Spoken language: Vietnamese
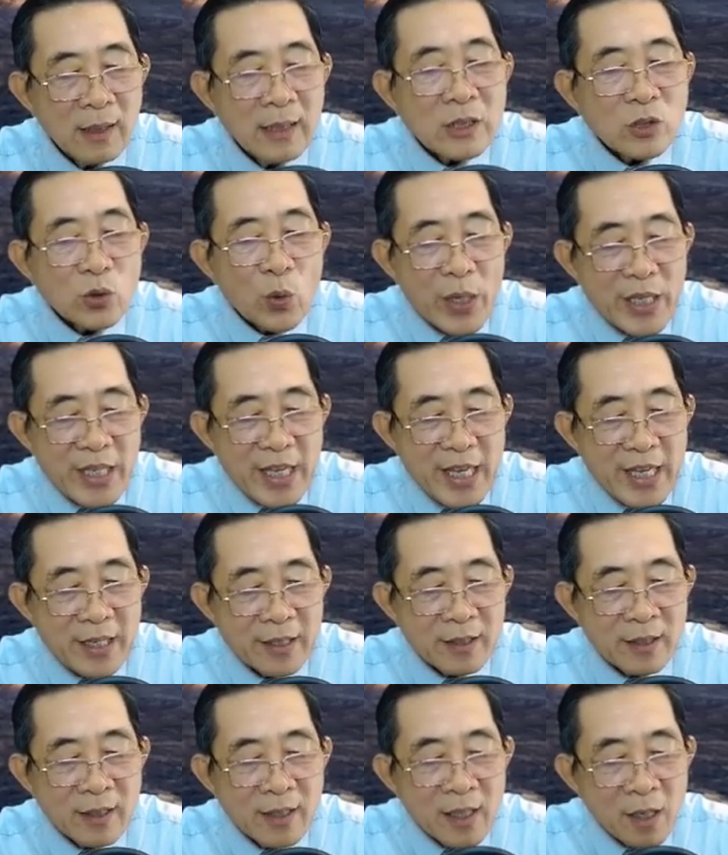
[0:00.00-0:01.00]
Tuy
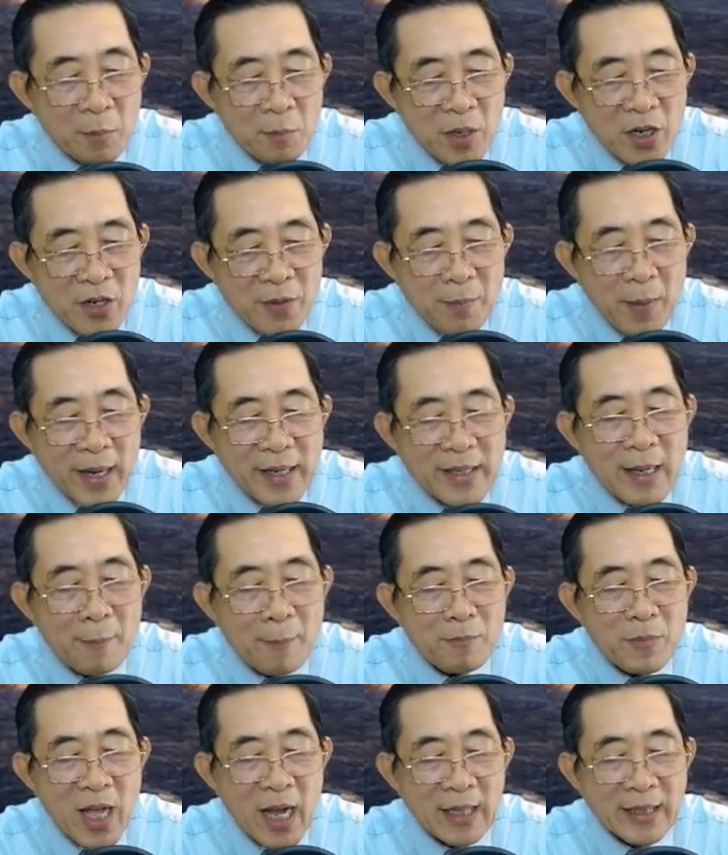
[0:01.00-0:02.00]
nhiên, mười mấy năm
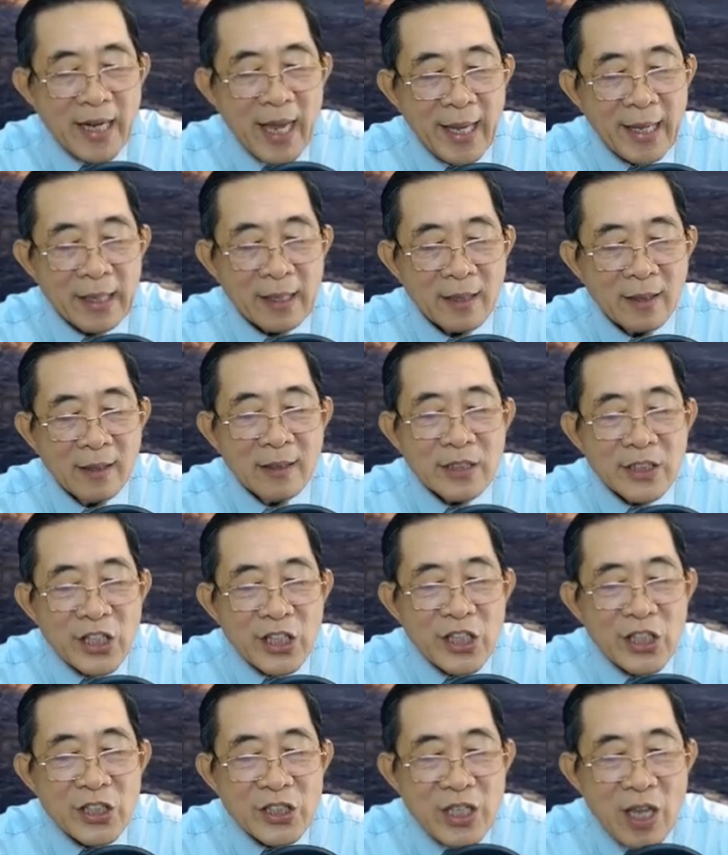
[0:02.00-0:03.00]
gần đây,
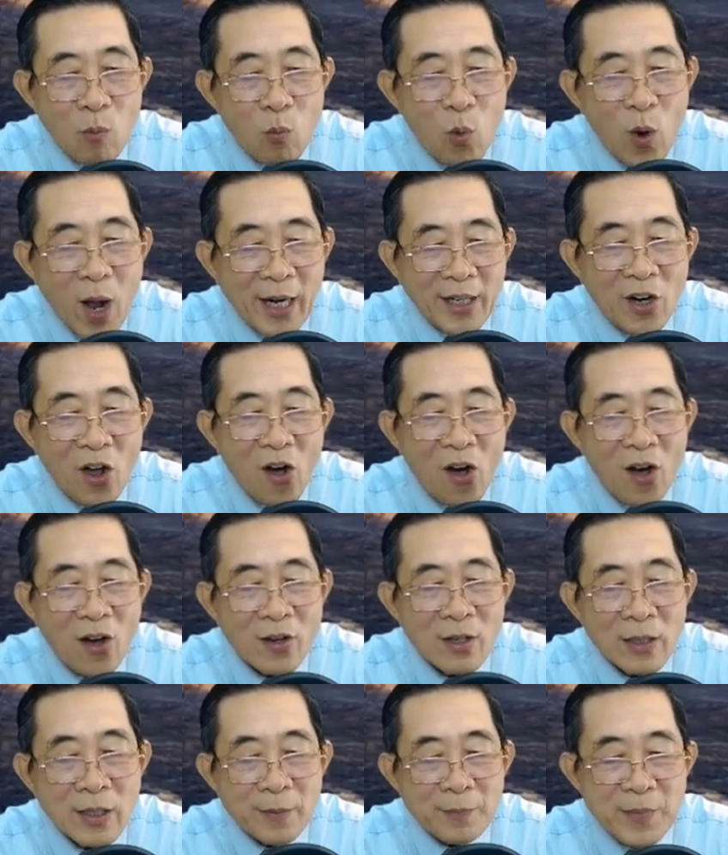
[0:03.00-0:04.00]
chiếc vòng hoa đó
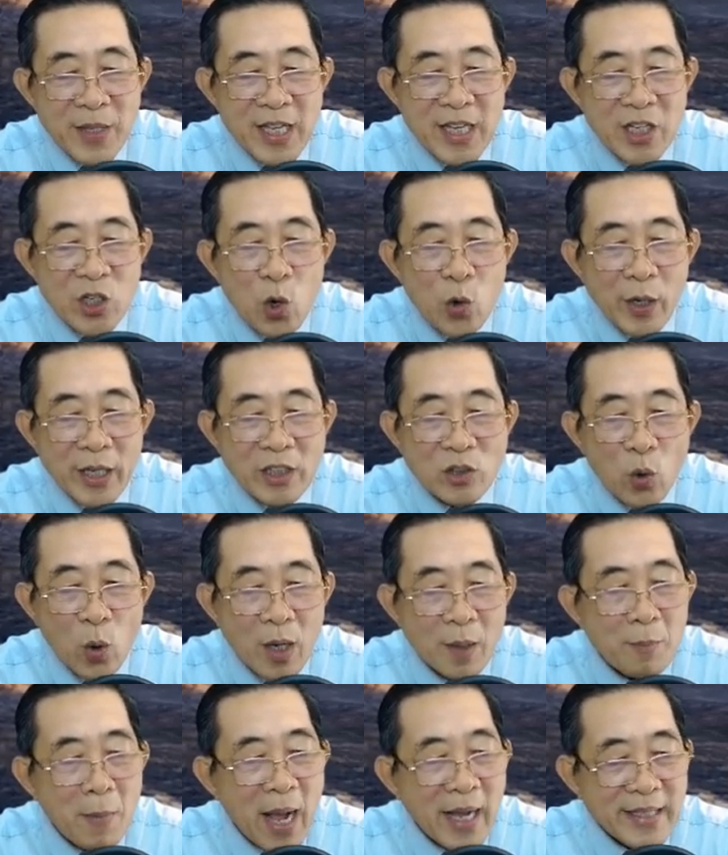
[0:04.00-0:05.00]
vì có kỹ thuật
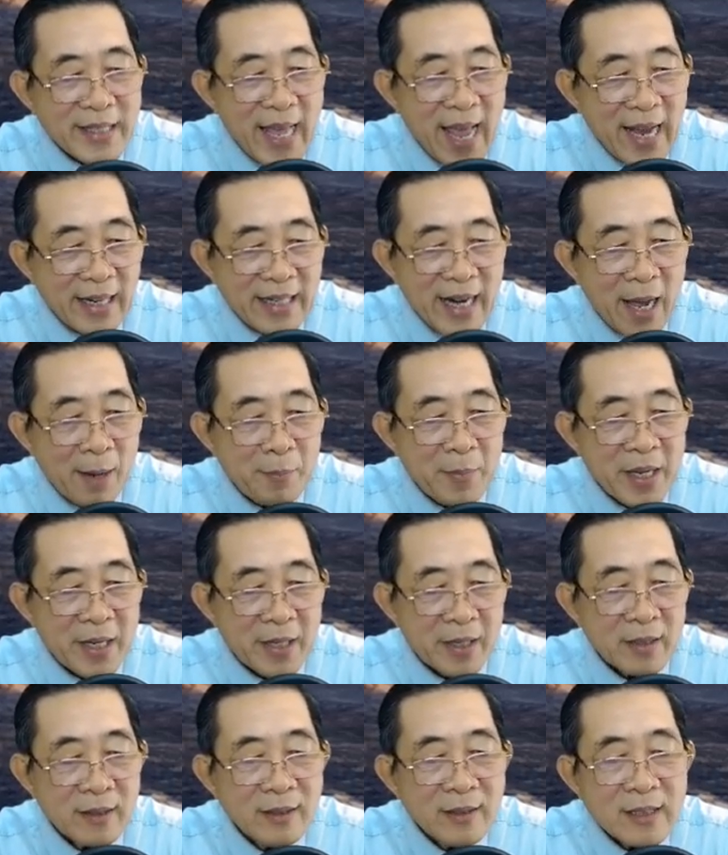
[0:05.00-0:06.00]
mạ vàng đặc biệt
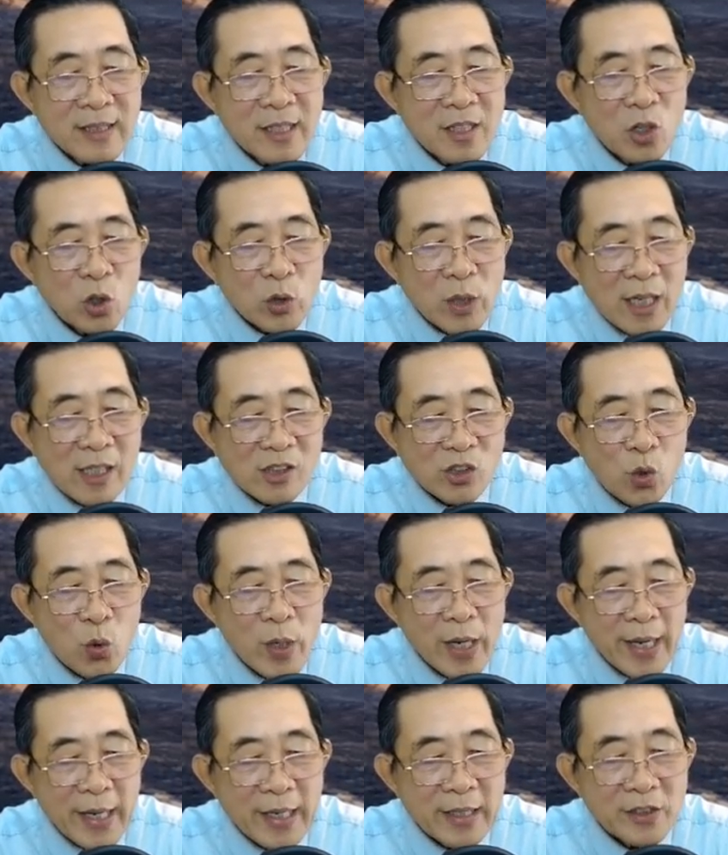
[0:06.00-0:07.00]
chưa có từng xuất
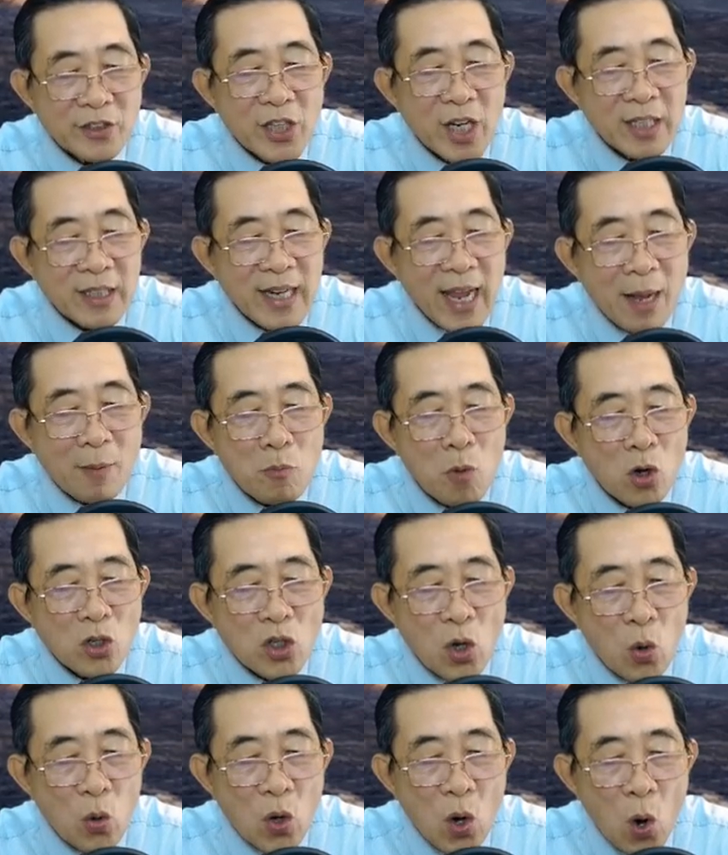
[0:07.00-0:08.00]
hiện trên các món
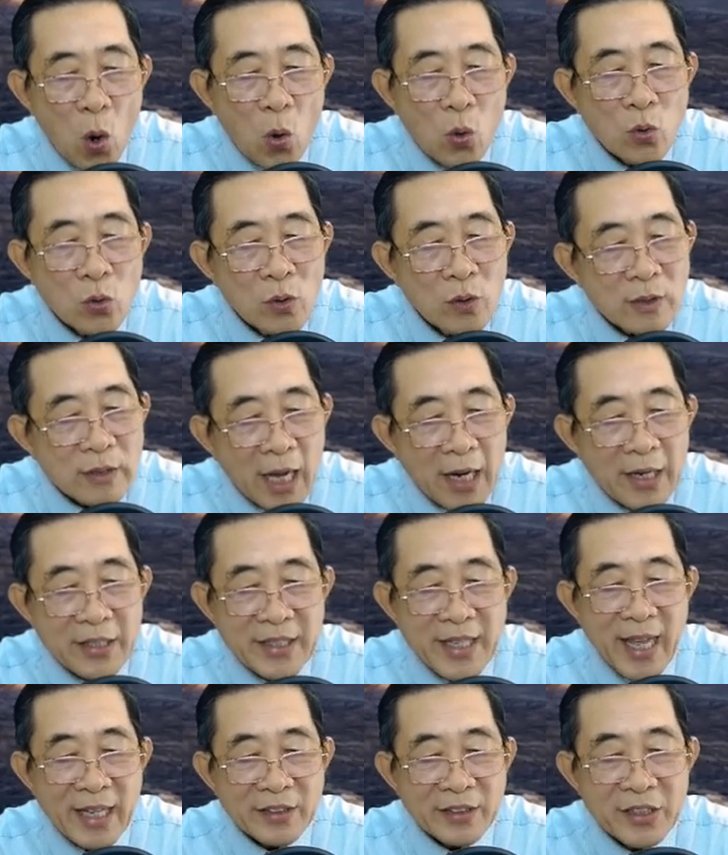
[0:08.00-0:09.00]
đồ cổ thời
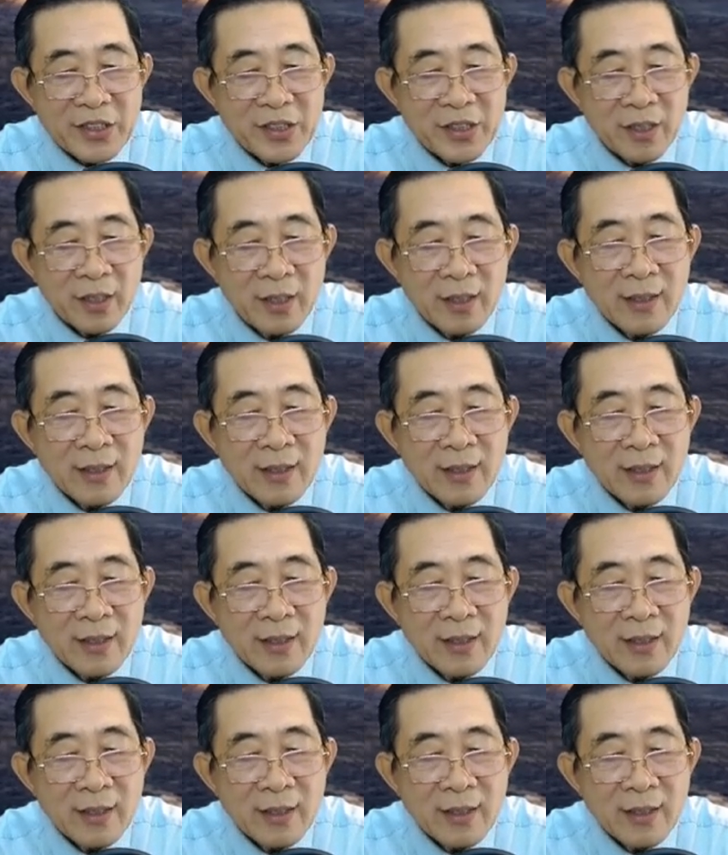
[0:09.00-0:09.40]
nhà Thương,